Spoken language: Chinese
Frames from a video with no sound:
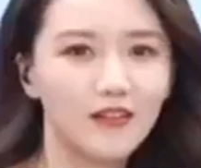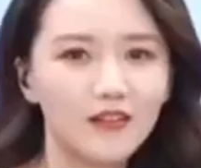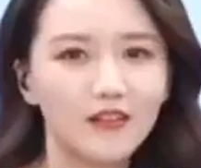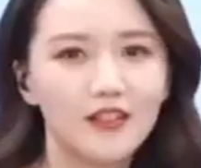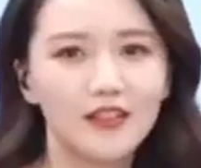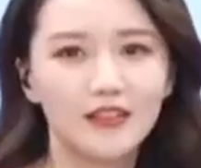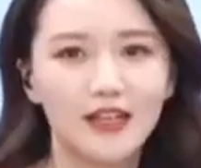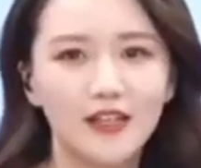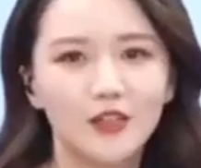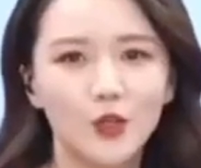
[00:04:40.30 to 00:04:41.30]
嗯，
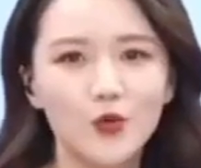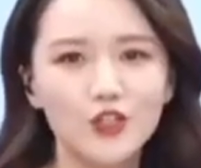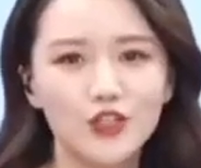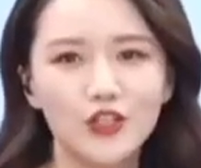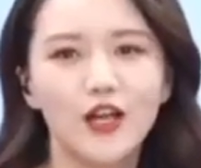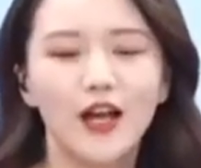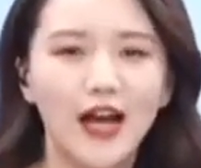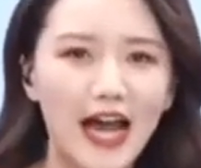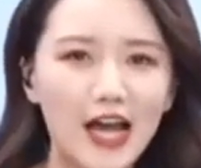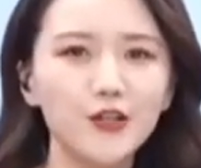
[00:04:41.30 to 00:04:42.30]
那同时
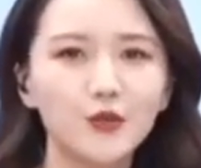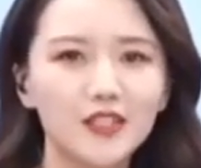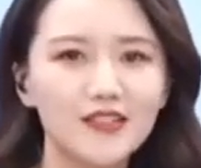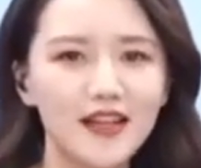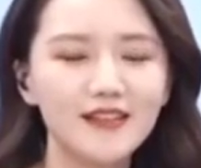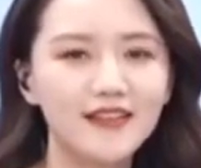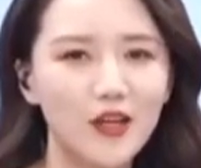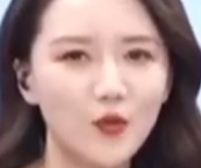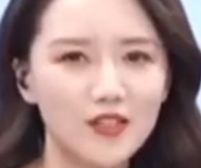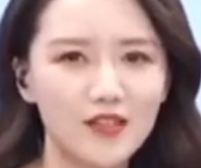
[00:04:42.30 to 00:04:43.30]
还有第三
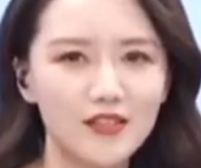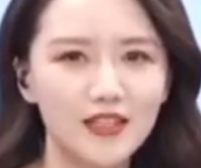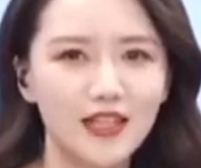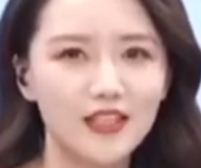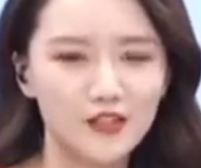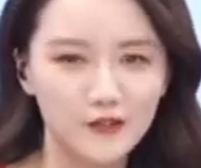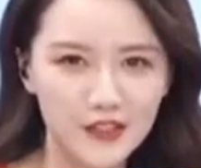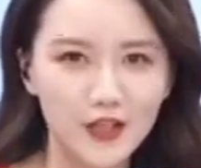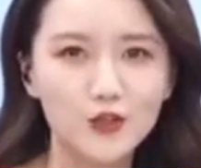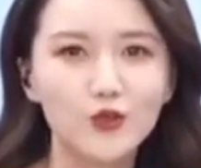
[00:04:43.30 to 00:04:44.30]
点，我相信应该也是
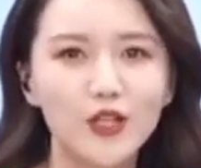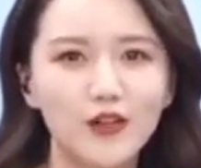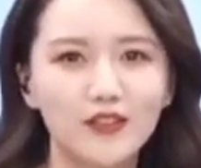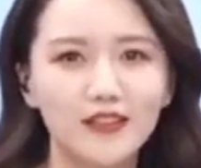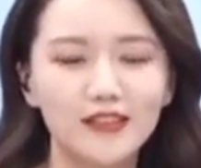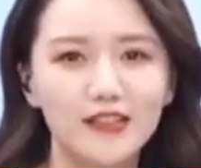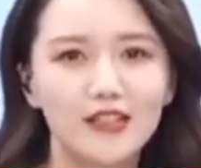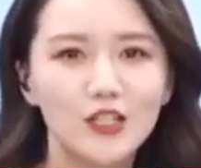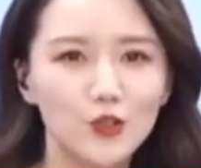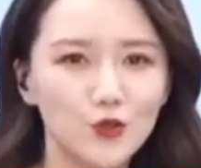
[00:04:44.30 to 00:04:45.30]
非常重要的。
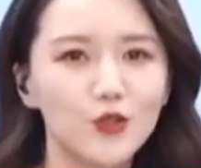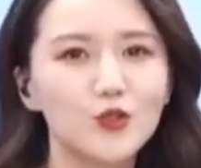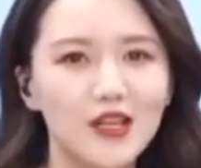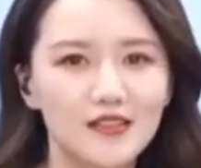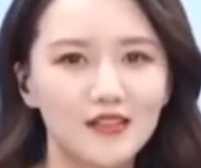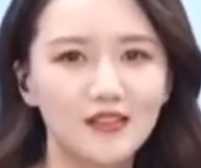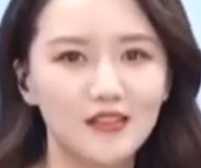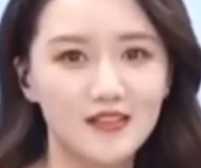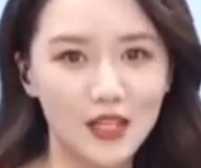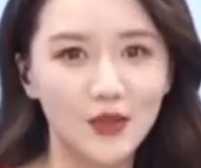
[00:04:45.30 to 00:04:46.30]
那松韵选择
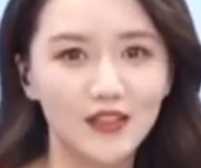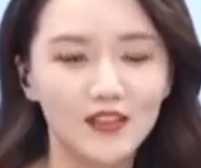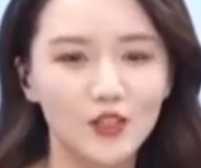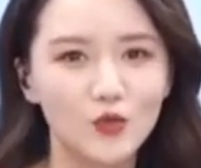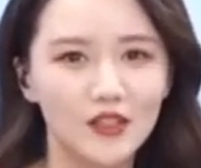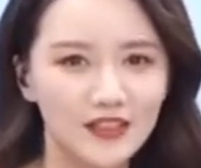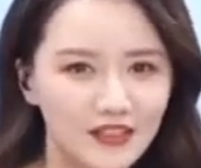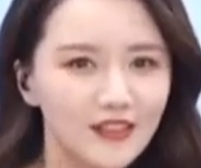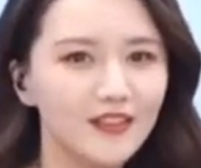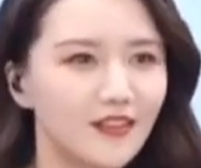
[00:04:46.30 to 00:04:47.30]
和三元的合作，
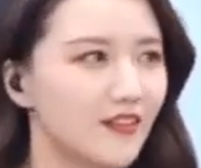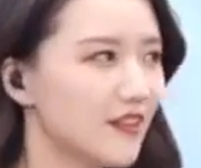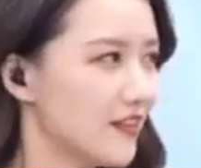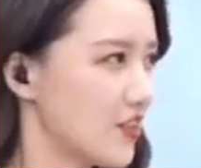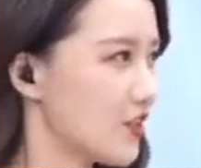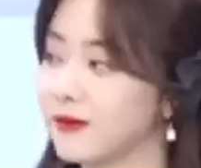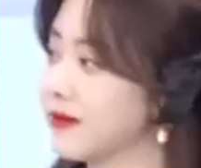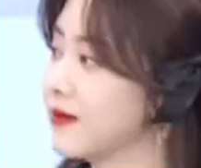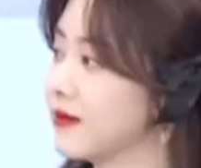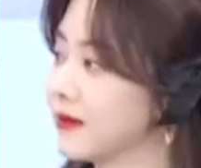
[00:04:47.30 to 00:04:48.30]
一定也
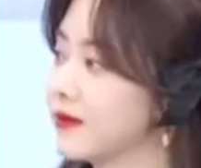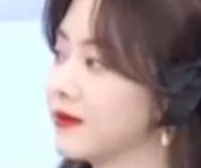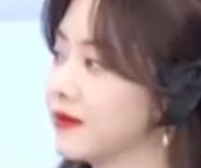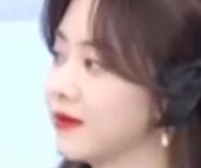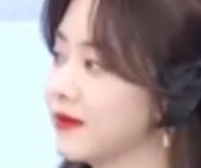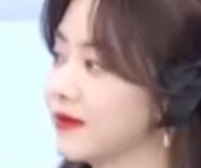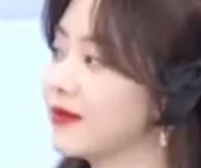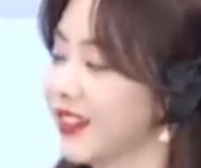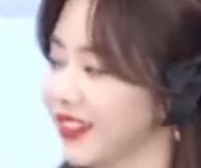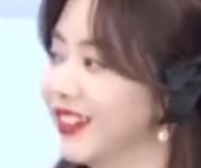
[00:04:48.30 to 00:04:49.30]
考察了产品的，
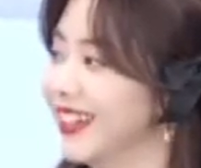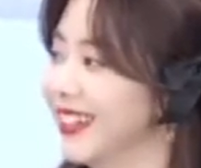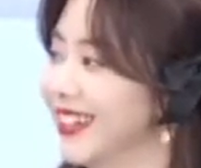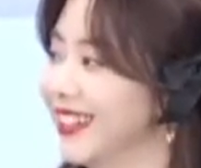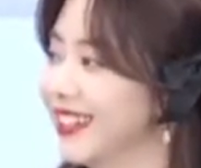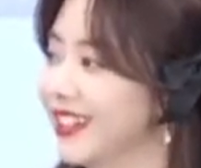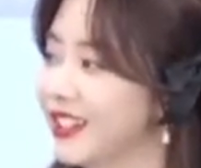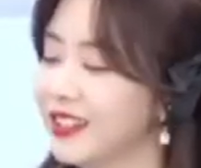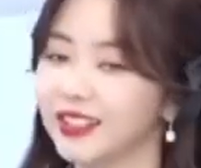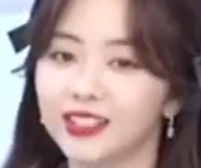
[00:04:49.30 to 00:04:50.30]
是不是？对，
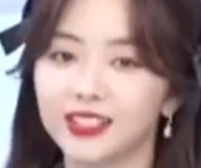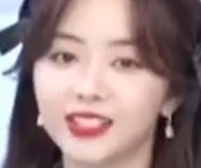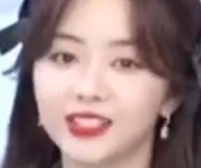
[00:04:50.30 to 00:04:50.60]
对。